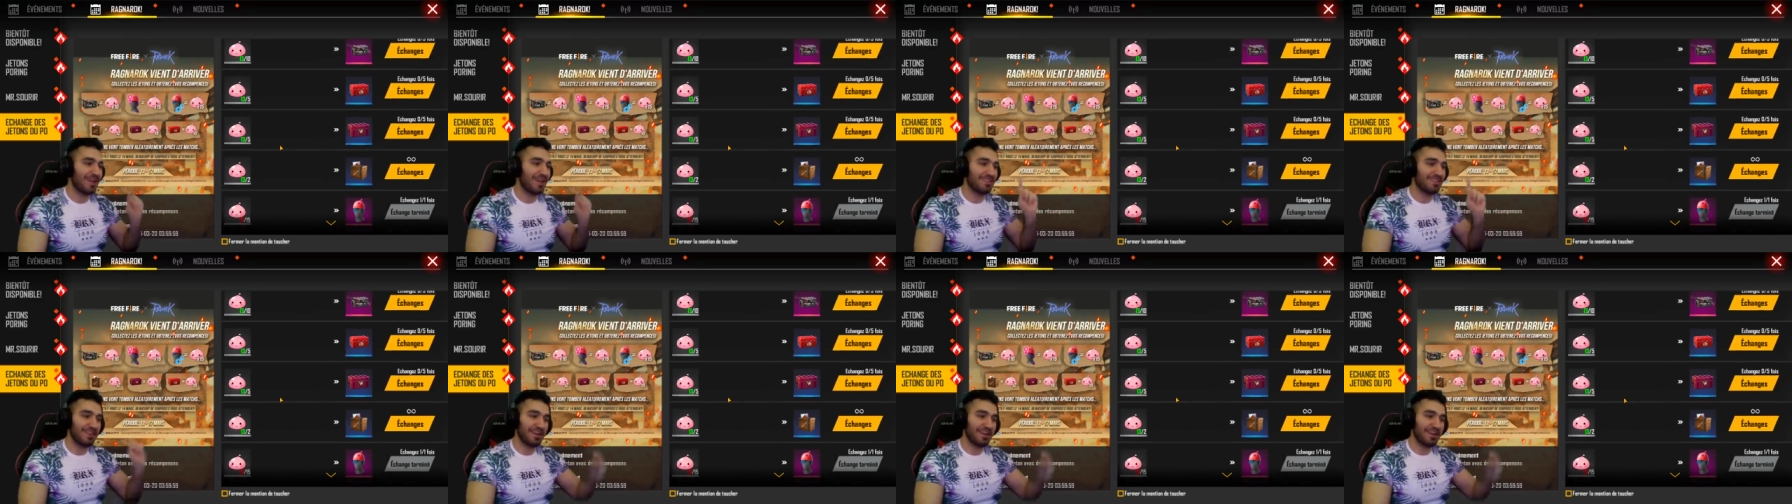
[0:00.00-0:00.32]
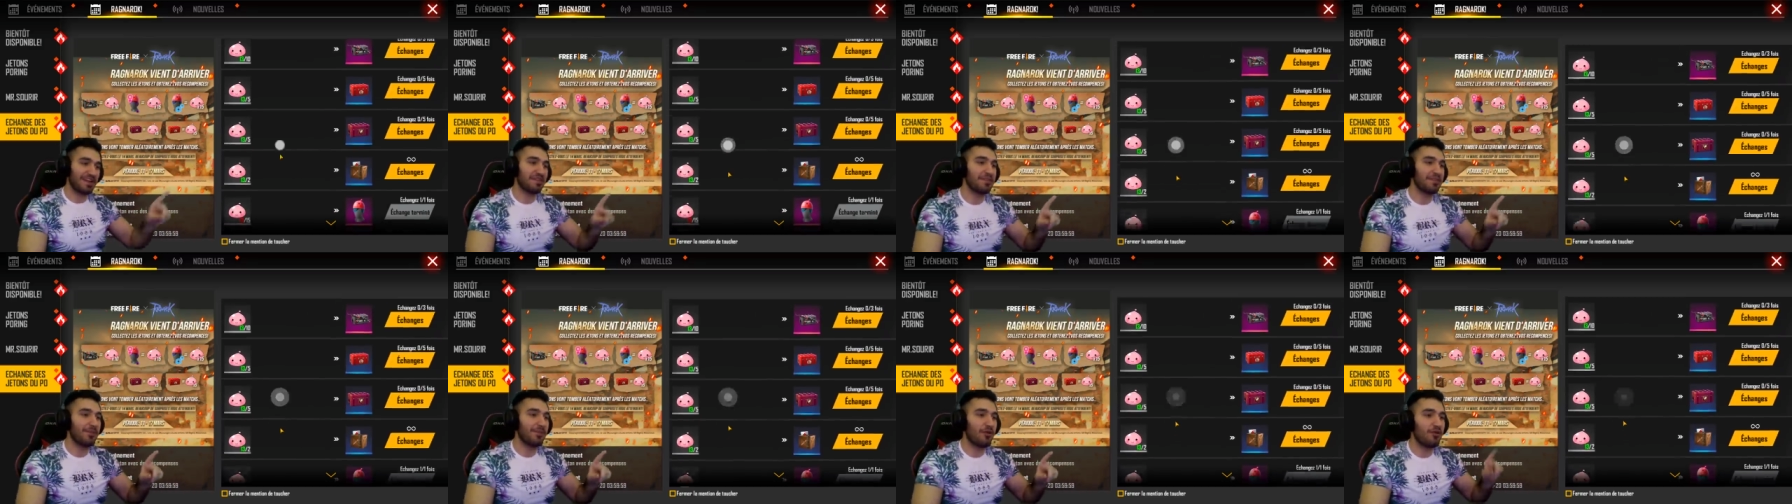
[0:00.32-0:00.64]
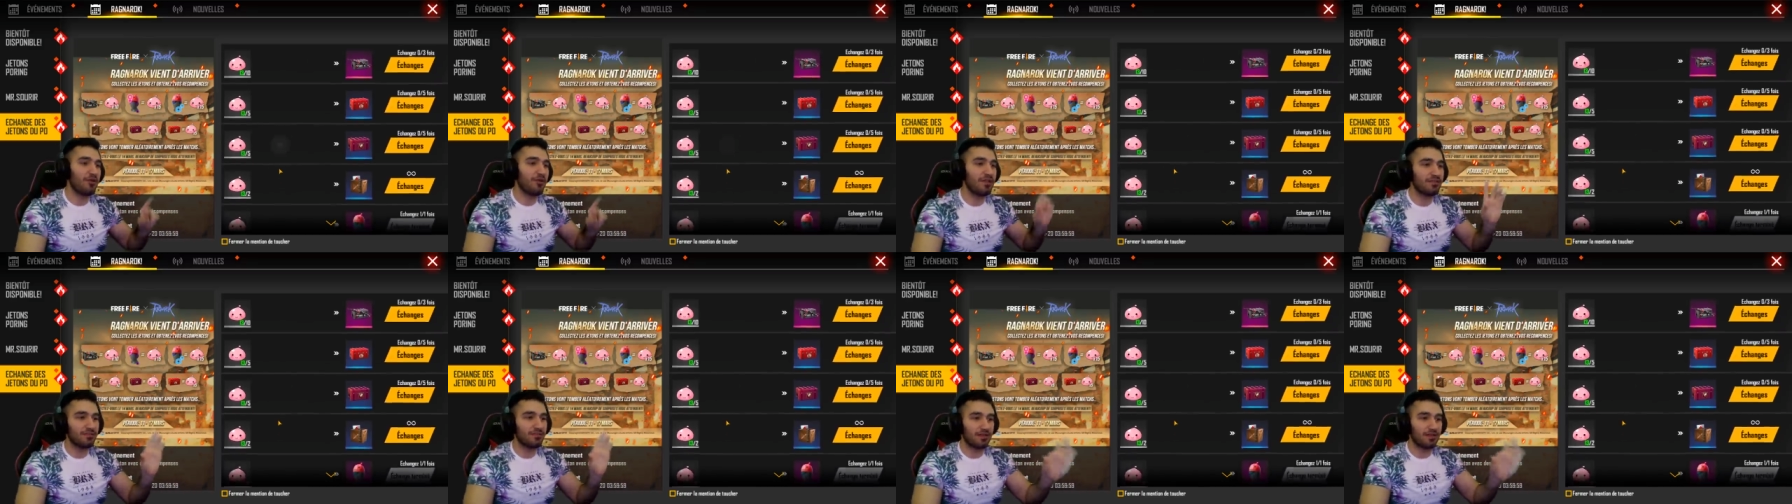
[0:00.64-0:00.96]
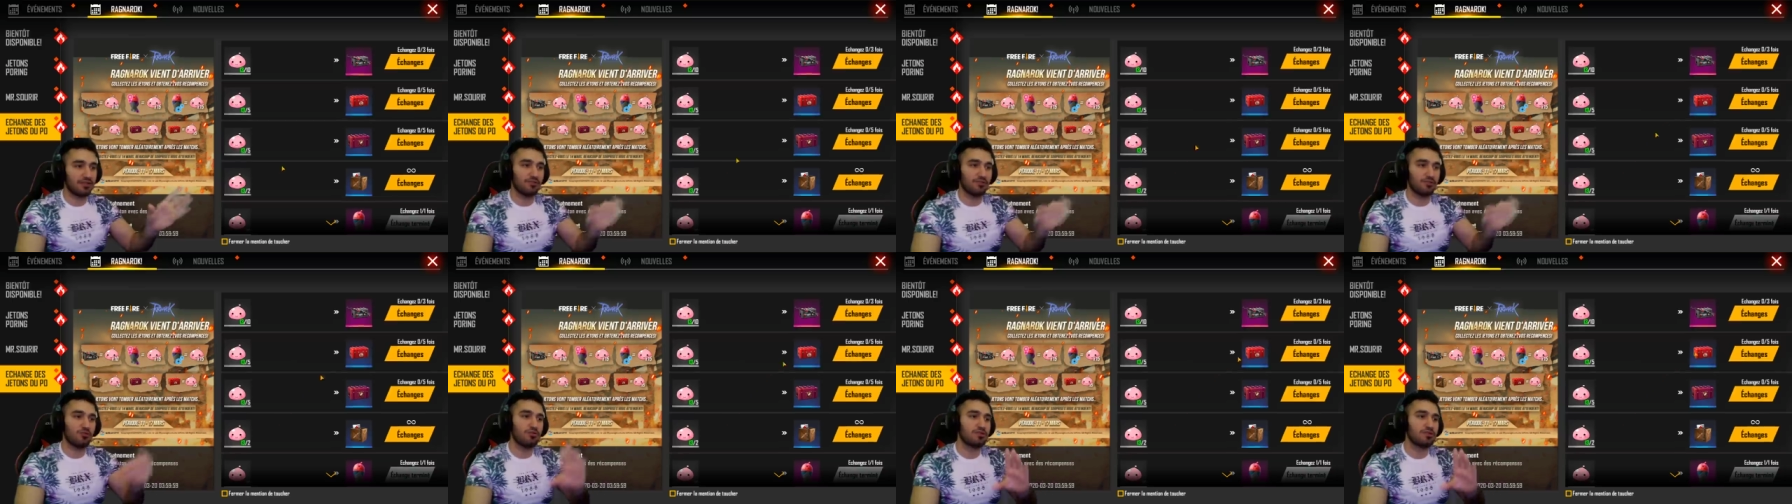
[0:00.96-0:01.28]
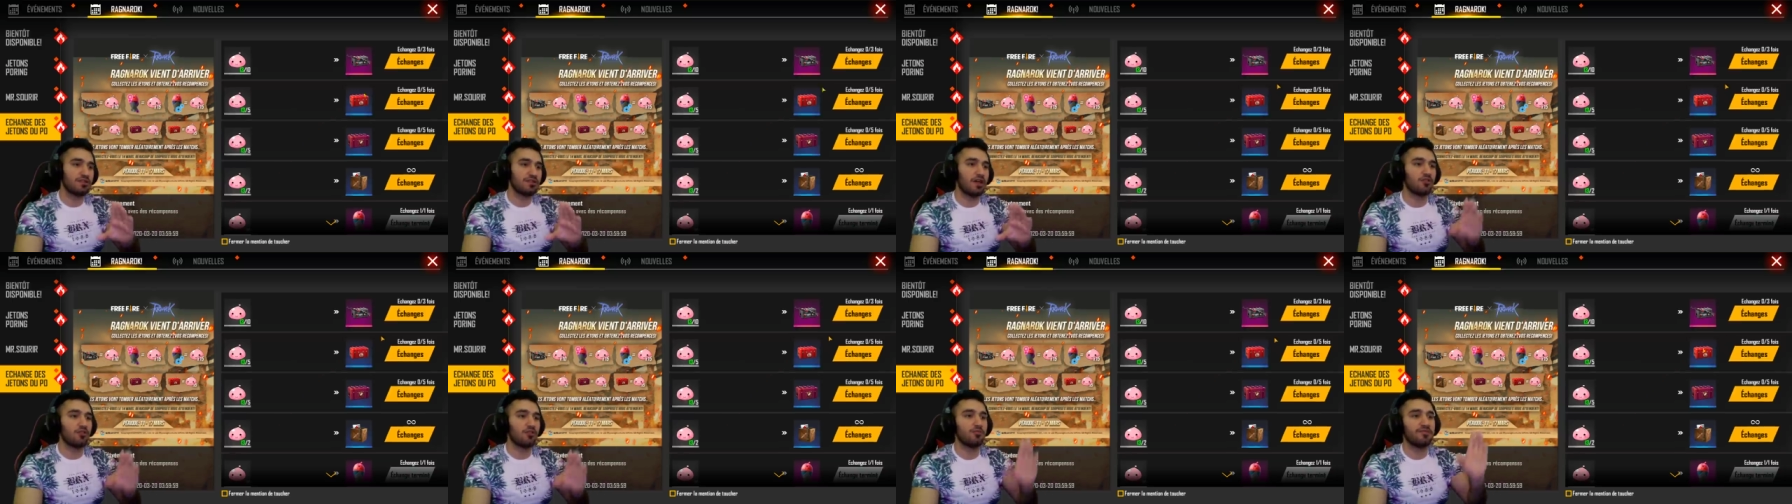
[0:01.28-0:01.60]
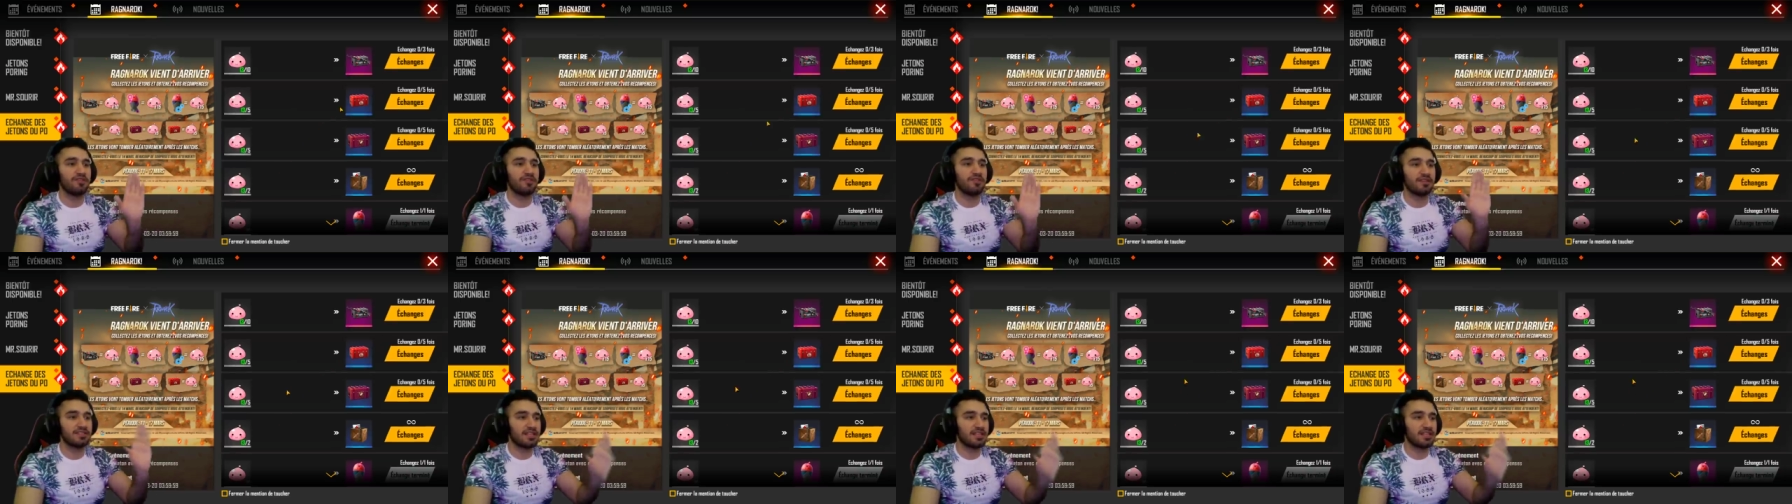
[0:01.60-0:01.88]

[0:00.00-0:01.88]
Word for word: عن طريق اخذ البرنامجات تقدرون تاخذون فيها